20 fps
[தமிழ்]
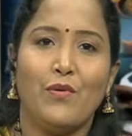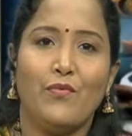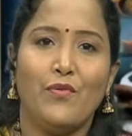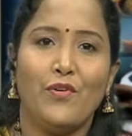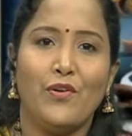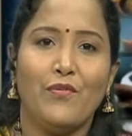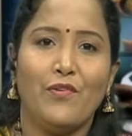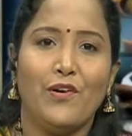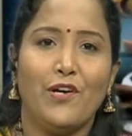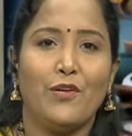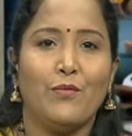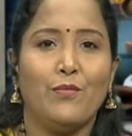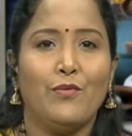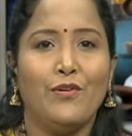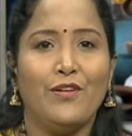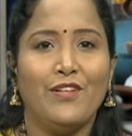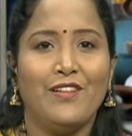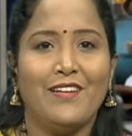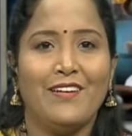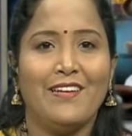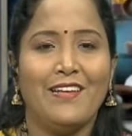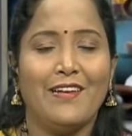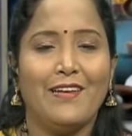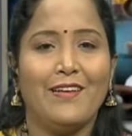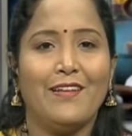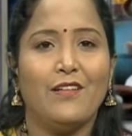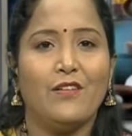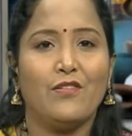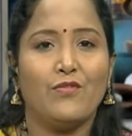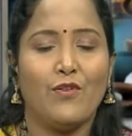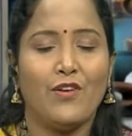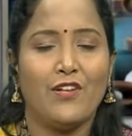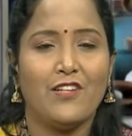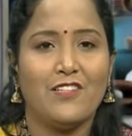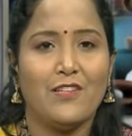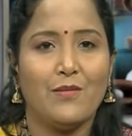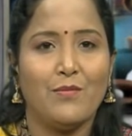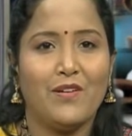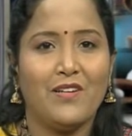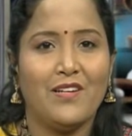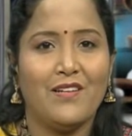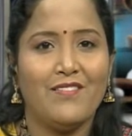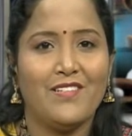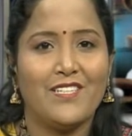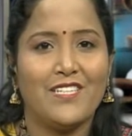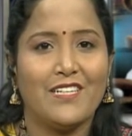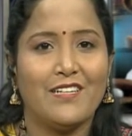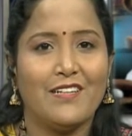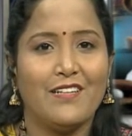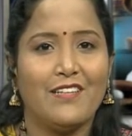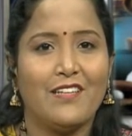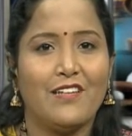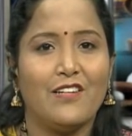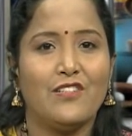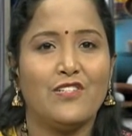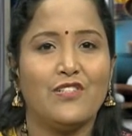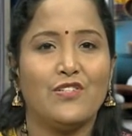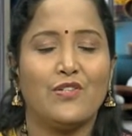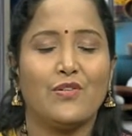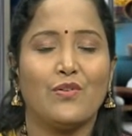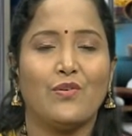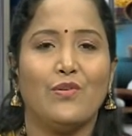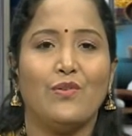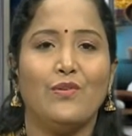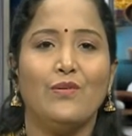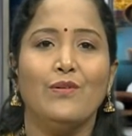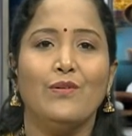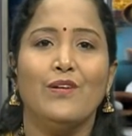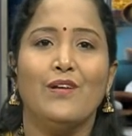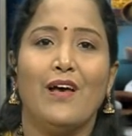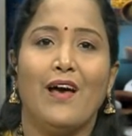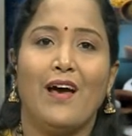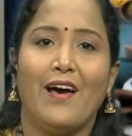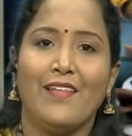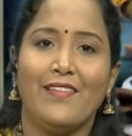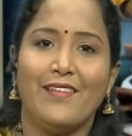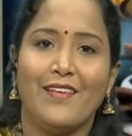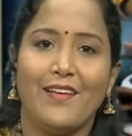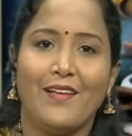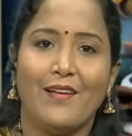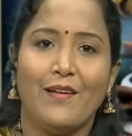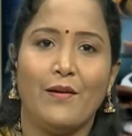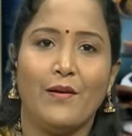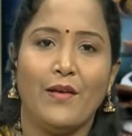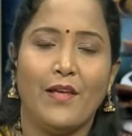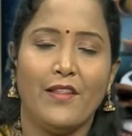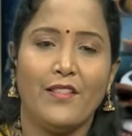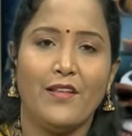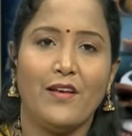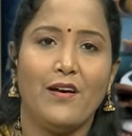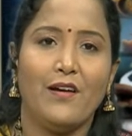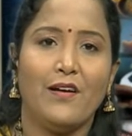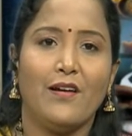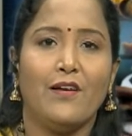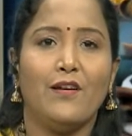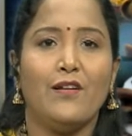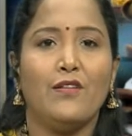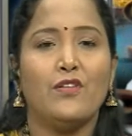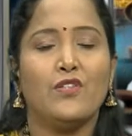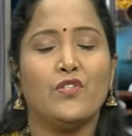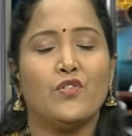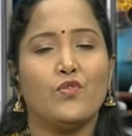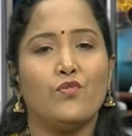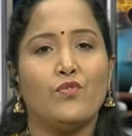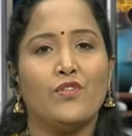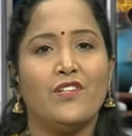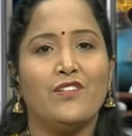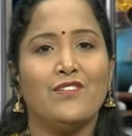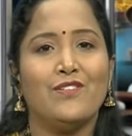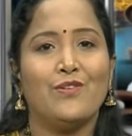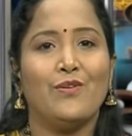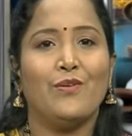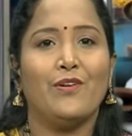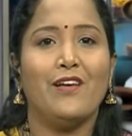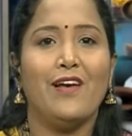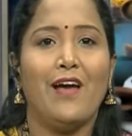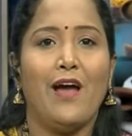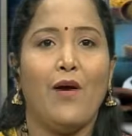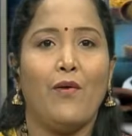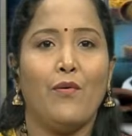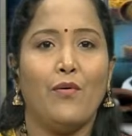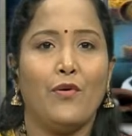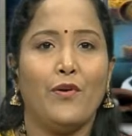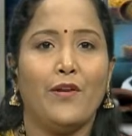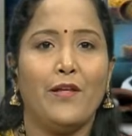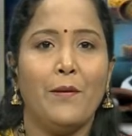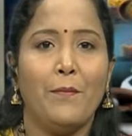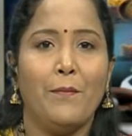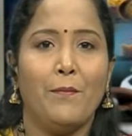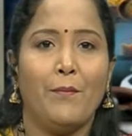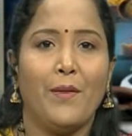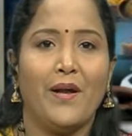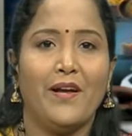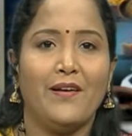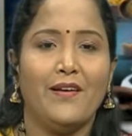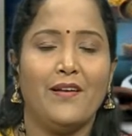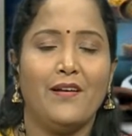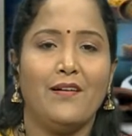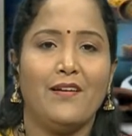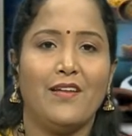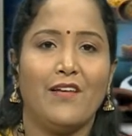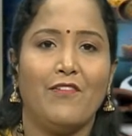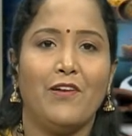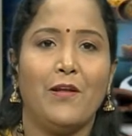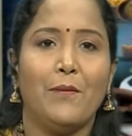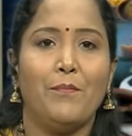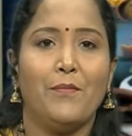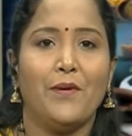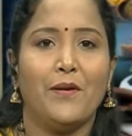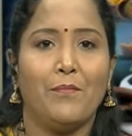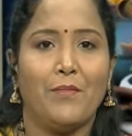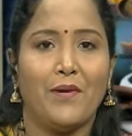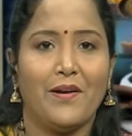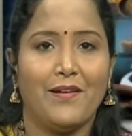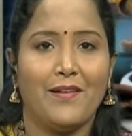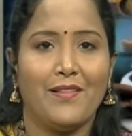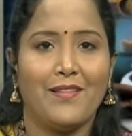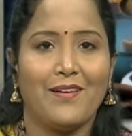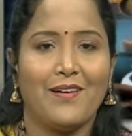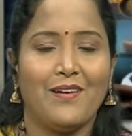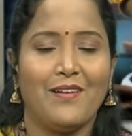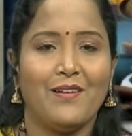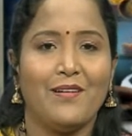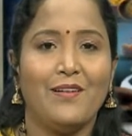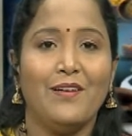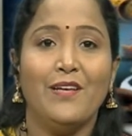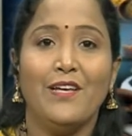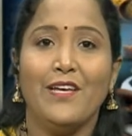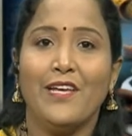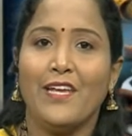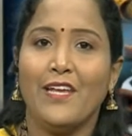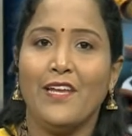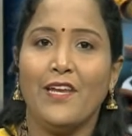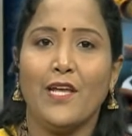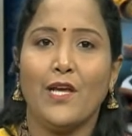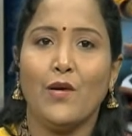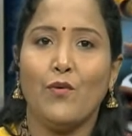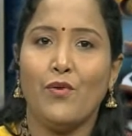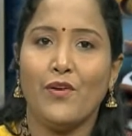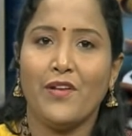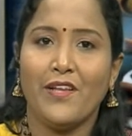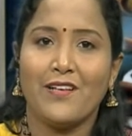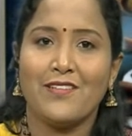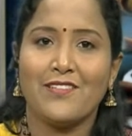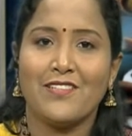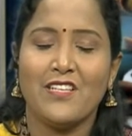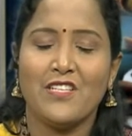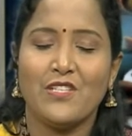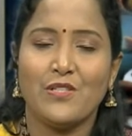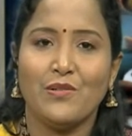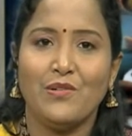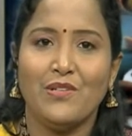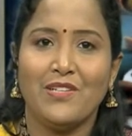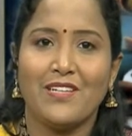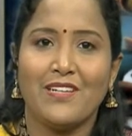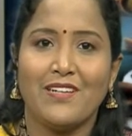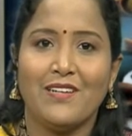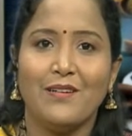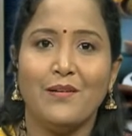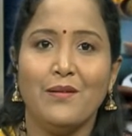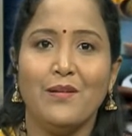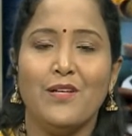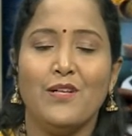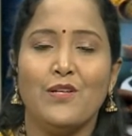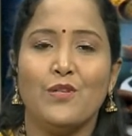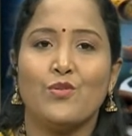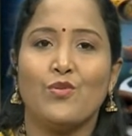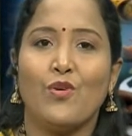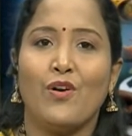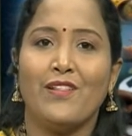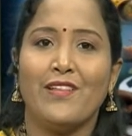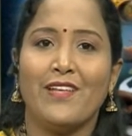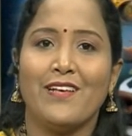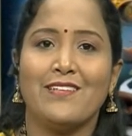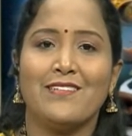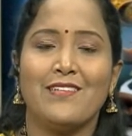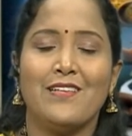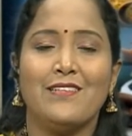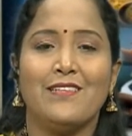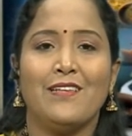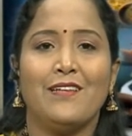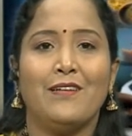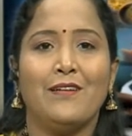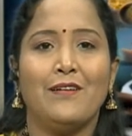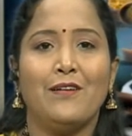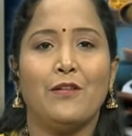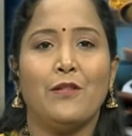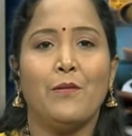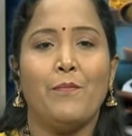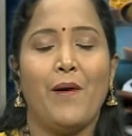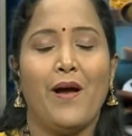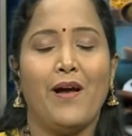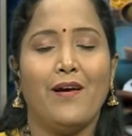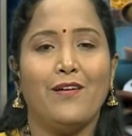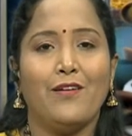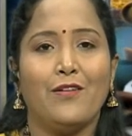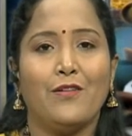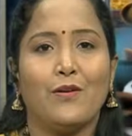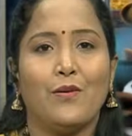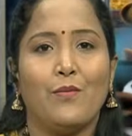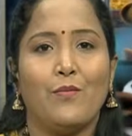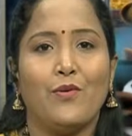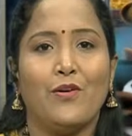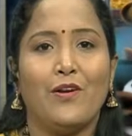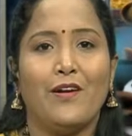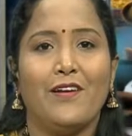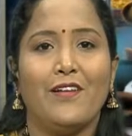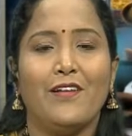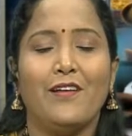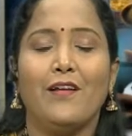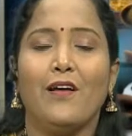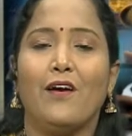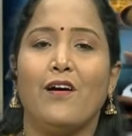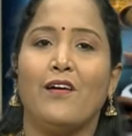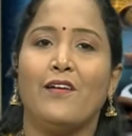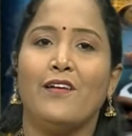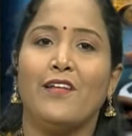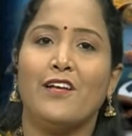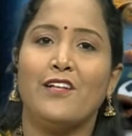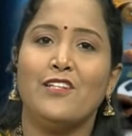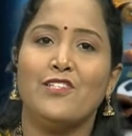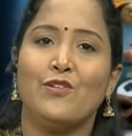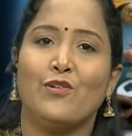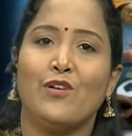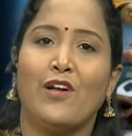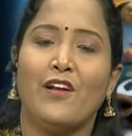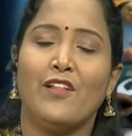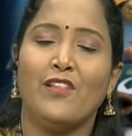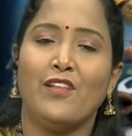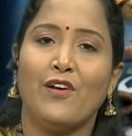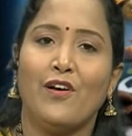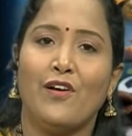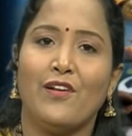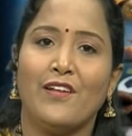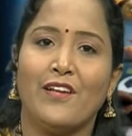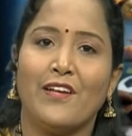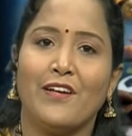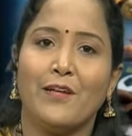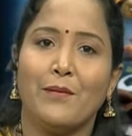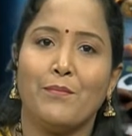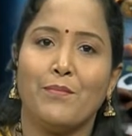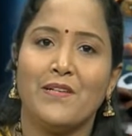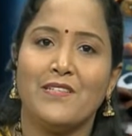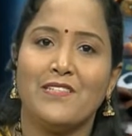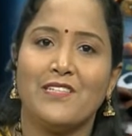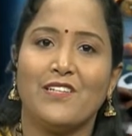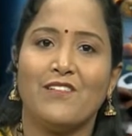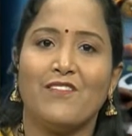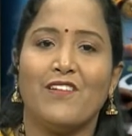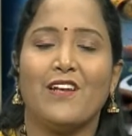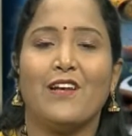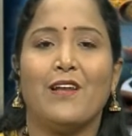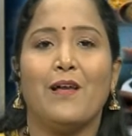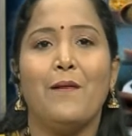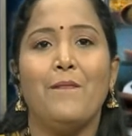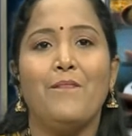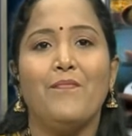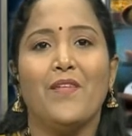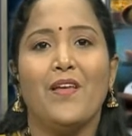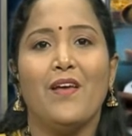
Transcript: ஒவ்வொரு வாரமும் இந்த நிறைய சுவாரஸ்யமான விஷயங்கள் தெரிஞ்சிட்ருக்கோம் அது எதுக்காகனா இந்த ஸ்டூடெண்ட்ஸோட அவங்களோட மென்டல் டெவலப்மெண்ட் பண்ணுறதுக்காக இன்றைக்கி ஒரு எக்ஸசைஸும் இருக்குது ஸோ அந்த எக்ஸசைஸ் என்னன்றது பார்க்குறதுக்கு முன்னாடி நிகழ்ச்சியோட அடுத்த காலர்கிட்ட பேசிட்டு வரலாம்